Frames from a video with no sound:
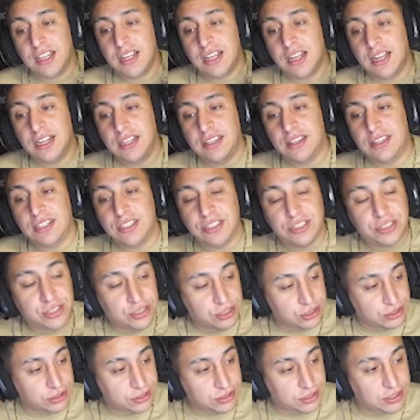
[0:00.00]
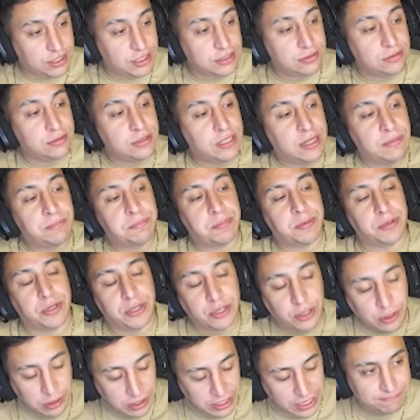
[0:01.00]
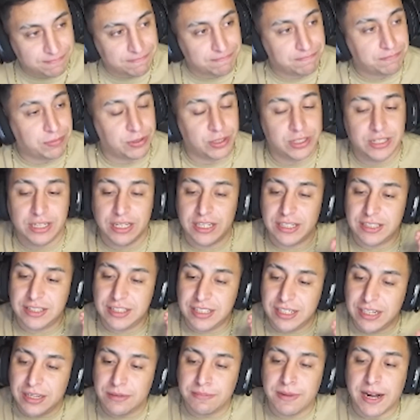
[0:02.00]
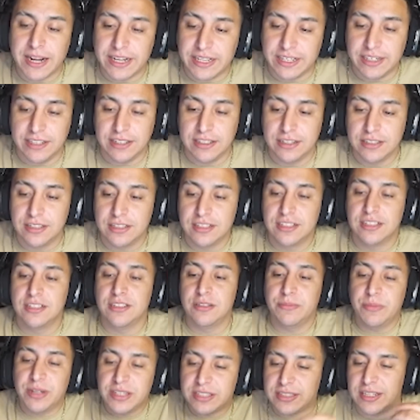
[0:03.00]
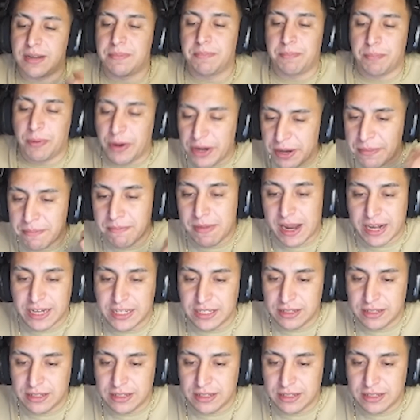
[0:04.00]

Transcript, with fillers: El trishot es una poronga porque tiene maní. Vas a poner maní,